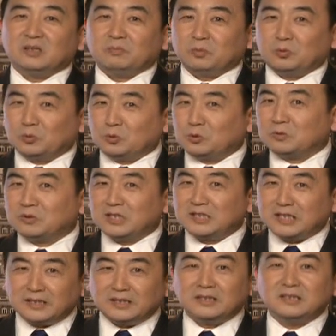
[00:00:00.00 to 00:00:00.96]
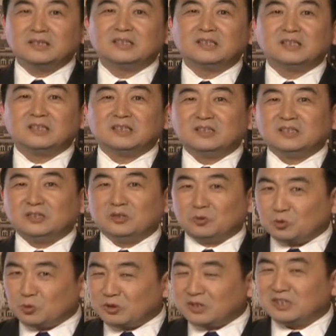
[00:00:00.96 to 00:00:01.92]
普通的人，
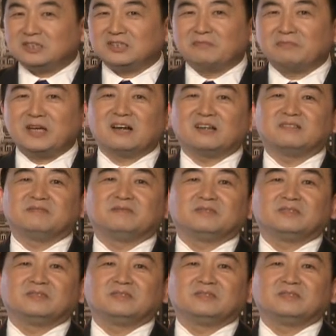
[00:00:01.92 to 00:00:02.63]
又做成什么样？